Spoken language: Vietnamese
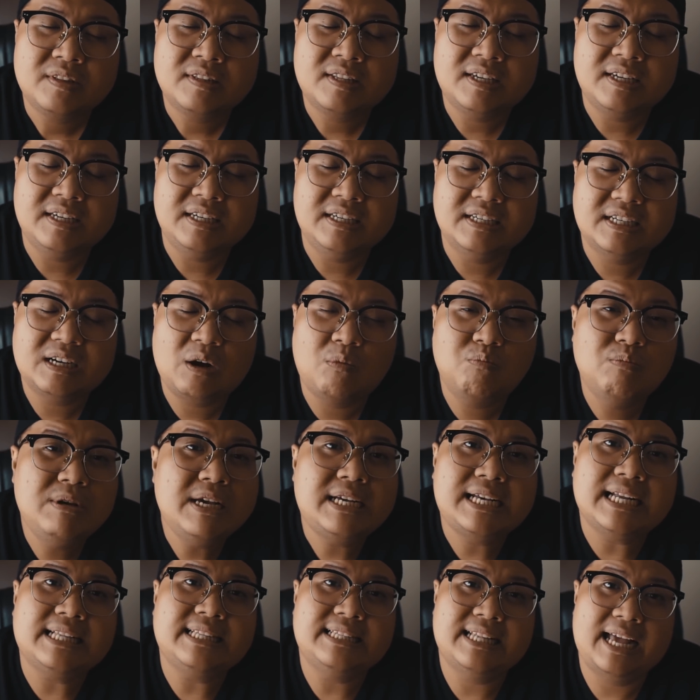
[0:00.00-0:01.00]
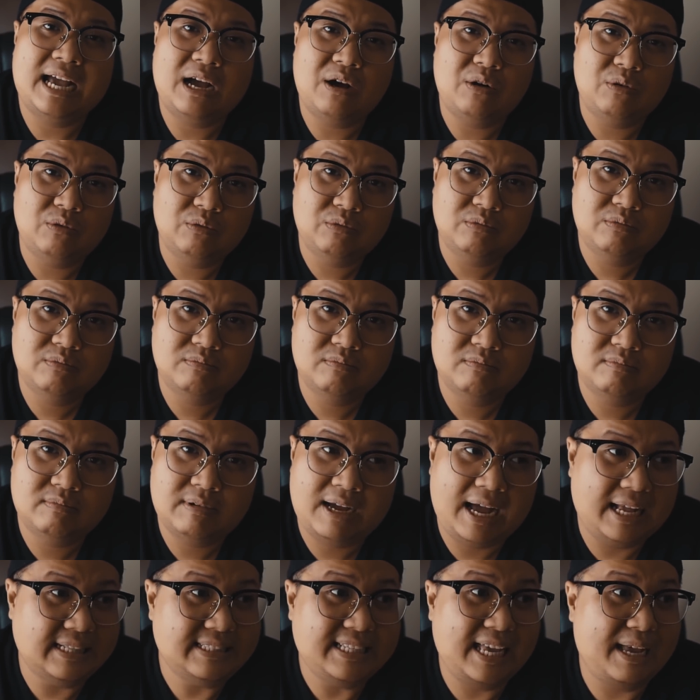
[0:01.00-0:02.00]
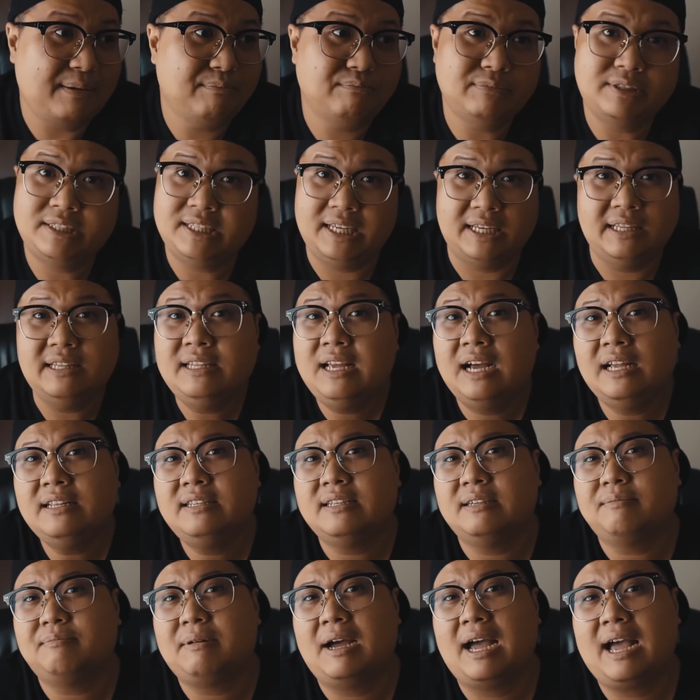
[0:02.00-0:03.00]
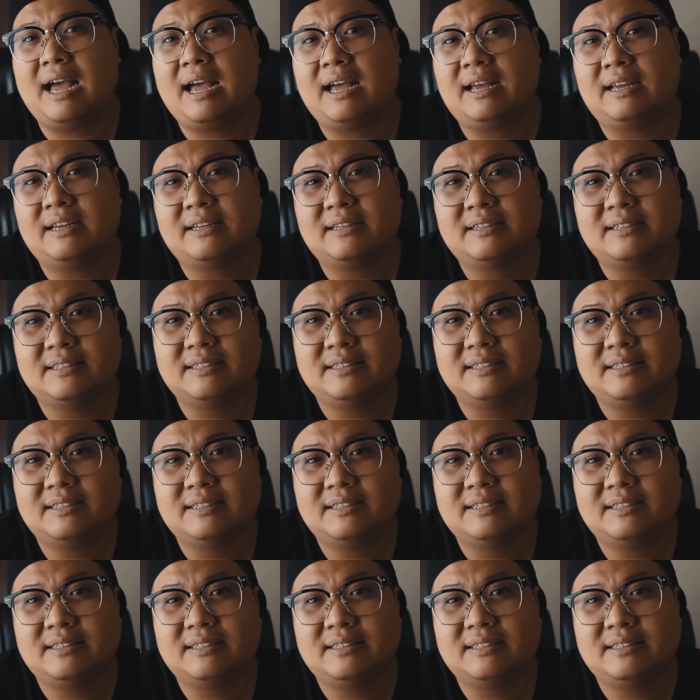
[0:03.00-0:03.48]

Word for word: thì không biết cách nào anh em xỉn hết rồi mà